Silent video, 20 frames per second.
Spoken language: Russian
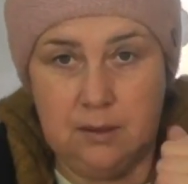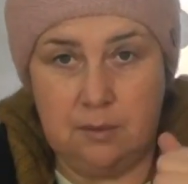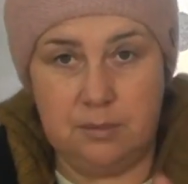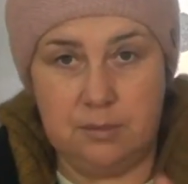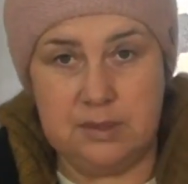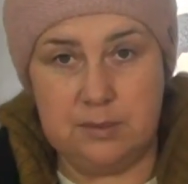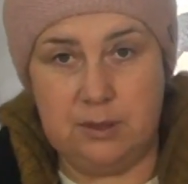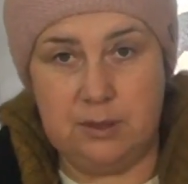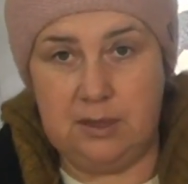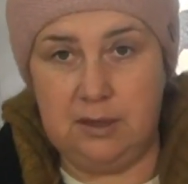
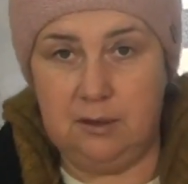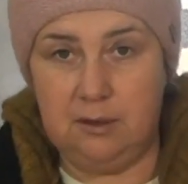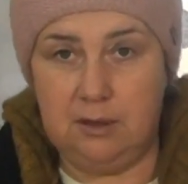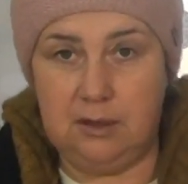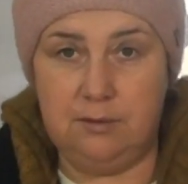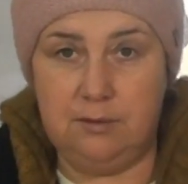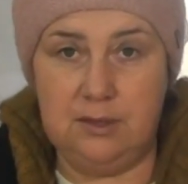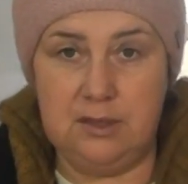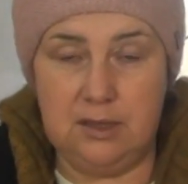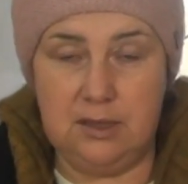Посмотри,
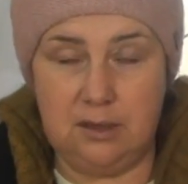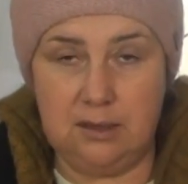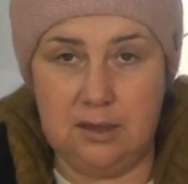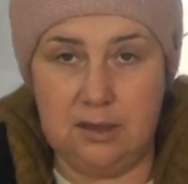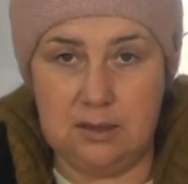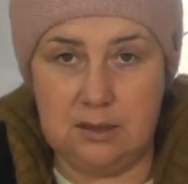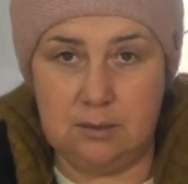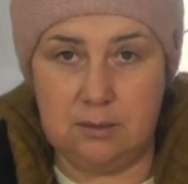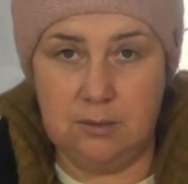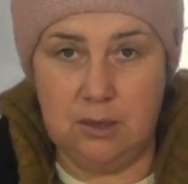говорит, в
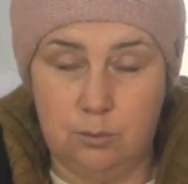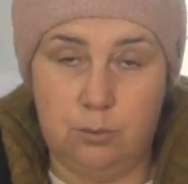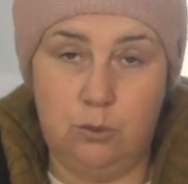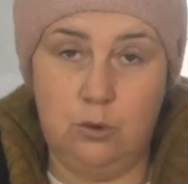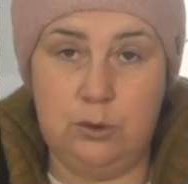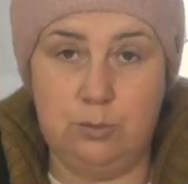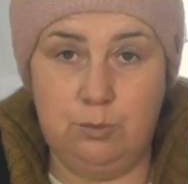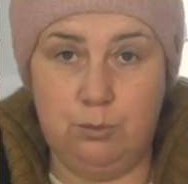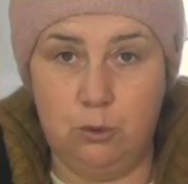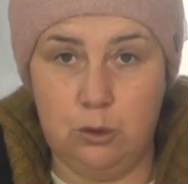интернете.
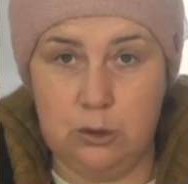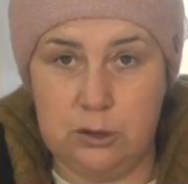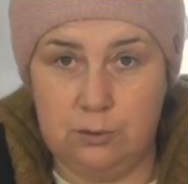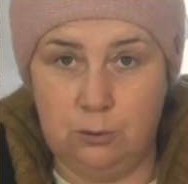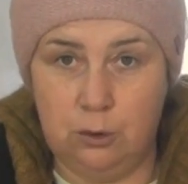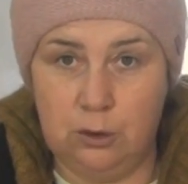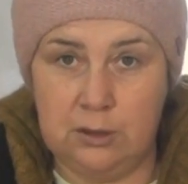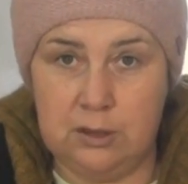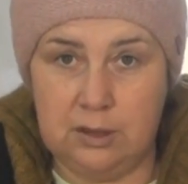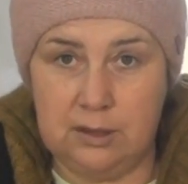Пусть, пусть
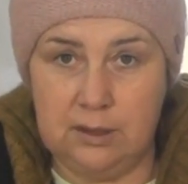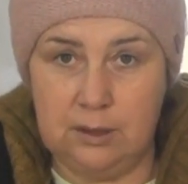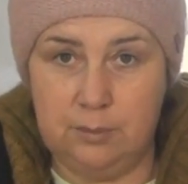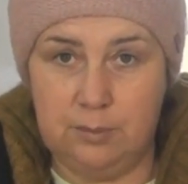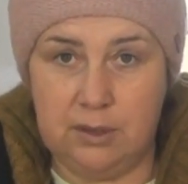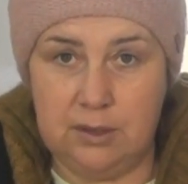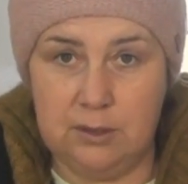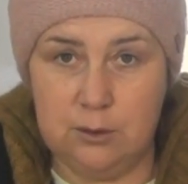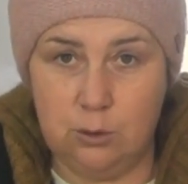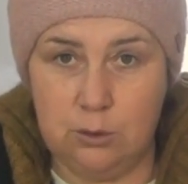твой
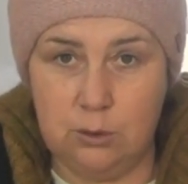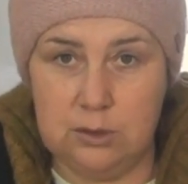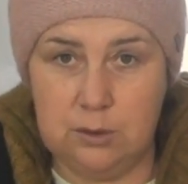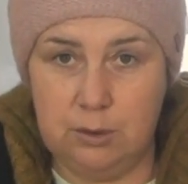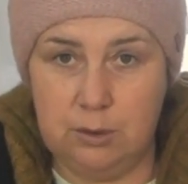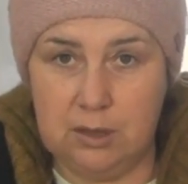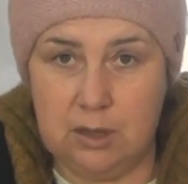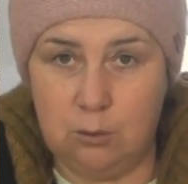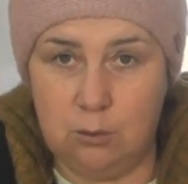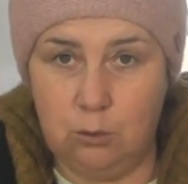интернет принесет
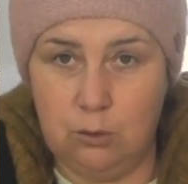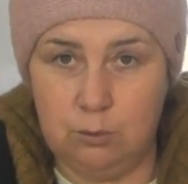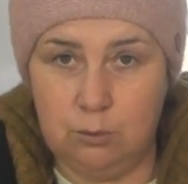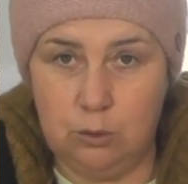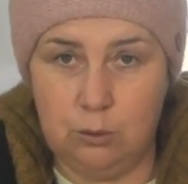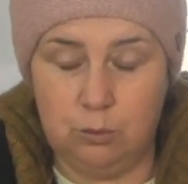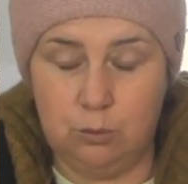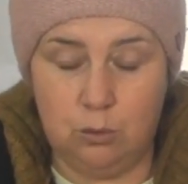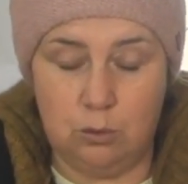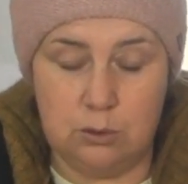тебе
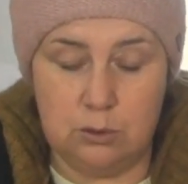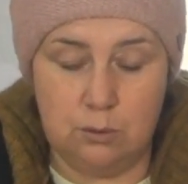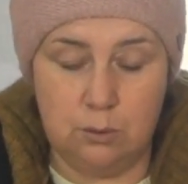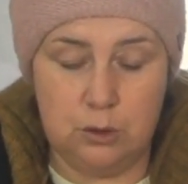какую-нибудь пользу.